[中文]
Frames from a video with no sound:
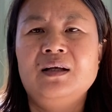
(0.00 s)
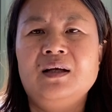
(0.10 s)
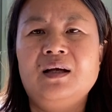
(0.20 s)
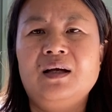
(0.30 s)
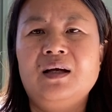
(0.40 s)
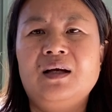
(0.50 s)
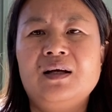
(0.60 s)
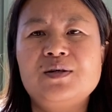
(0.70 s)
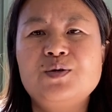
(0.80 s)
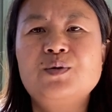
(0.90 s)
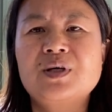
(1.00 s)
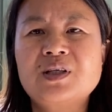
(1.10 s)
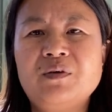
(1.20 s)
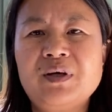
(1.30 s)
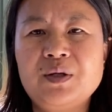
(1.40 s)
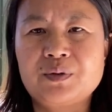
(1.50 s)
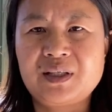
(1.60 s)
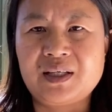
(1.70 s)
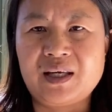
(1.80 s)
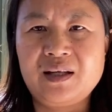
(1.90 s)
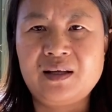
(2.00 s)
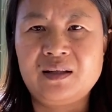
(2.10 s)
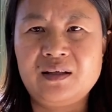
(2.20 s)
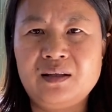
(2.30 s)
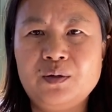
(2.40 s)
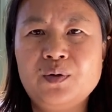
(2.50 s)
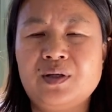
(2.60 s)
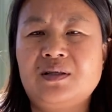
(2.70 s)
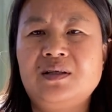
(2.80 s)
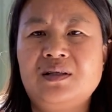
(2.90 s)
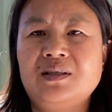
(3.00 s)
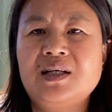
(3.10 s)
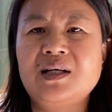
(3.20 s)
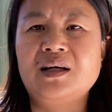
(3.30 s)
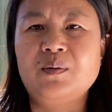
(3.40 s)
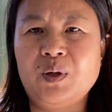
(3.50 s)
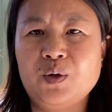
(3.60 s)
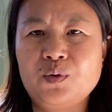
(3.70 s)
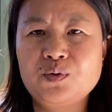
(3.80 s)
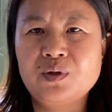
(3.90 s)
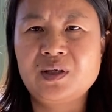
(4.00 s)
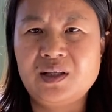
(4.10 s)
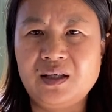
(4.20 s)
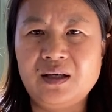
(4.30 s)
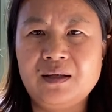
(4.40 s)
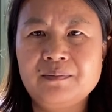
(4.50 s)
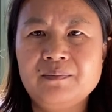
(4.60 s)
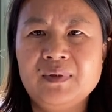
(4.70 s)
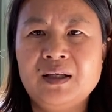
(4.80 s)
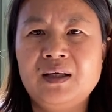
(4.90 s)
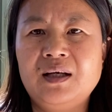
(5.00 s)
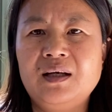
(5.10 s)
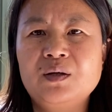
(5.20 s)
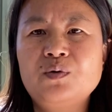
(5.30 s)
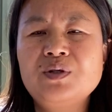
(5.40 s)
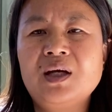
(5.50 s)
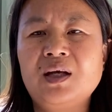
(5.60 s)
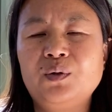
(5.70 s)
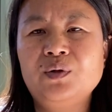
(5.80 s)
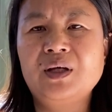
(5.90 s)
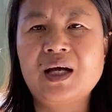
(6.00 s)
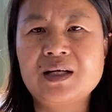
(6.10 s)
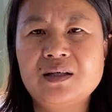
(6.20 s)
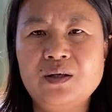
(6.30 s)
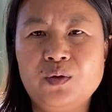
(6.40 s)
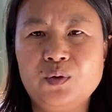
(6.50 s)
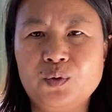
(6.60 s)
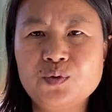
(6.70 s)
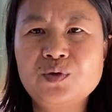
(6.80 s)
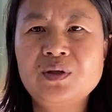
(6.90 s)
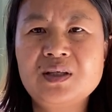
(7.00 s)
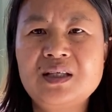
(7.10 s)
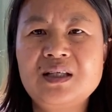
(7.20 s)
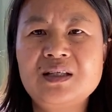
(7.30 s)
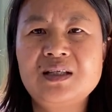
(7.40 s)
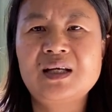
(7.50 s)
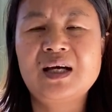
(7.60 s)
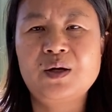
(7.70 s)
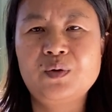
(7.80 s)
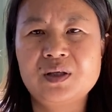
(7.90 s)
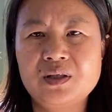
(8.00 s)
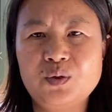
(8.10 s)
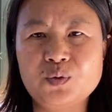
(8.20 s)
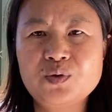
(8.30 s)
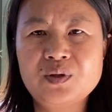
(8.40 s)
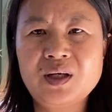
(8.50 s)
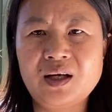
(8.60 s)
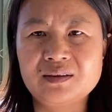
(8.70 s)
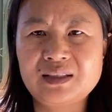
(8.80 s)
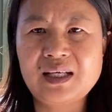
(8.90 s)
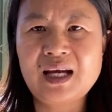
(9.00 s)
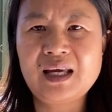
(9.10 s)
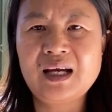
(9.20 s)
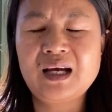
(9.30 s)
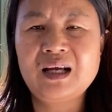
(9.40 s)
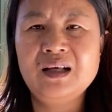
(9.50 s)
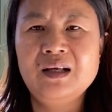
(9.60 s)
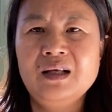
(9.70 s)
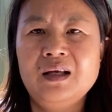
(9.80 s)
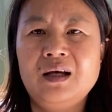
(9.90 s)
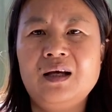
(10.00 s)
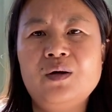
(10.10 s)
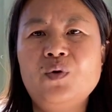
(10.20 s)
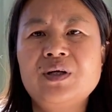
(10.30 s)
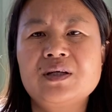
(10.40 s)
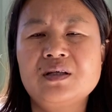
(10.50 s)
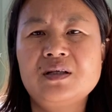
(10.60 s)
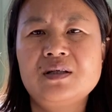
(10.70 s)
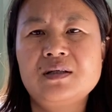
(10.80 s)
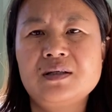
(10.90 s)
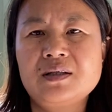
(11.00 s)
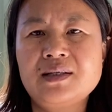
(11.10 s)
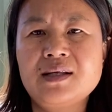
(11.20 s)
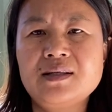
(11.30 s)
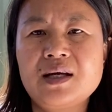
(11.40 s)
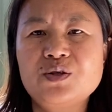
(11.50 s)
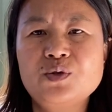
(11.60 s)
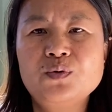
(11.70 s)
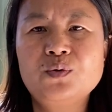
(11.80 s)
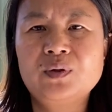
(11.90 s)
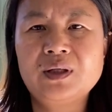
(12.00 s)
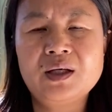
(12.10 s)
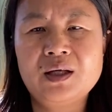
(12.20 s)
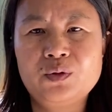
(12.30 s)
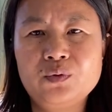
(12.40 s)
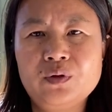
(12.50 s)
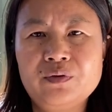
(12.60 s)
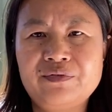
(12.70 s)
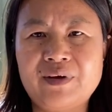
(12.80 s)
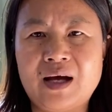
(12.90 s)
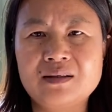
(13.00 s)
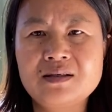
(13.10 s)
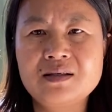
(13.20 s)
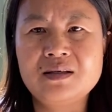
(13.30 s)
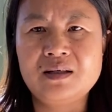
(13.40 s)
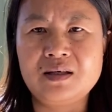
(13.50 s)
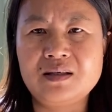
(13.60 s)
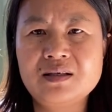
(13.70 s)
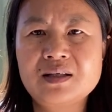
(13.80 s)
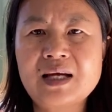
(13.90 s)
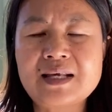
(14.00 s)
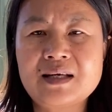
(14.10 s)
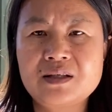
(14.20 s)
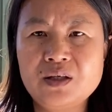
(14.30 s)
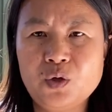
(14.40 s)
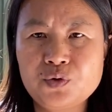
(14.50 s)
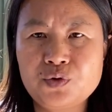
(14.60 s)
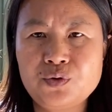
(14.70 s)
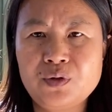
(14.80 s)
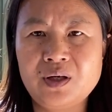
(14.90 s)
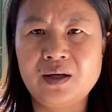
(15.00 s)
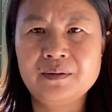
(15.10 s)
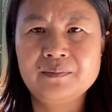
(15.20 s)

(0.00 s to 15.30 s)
呃，如果稍微有钱一点的人，或者是已经在城里没有工作的人了。呃，估计很多人还是有农村的亲戚啊，或者是农村的老家呀，呃，或者是现在中国的很多房子已经是盖在郊区了。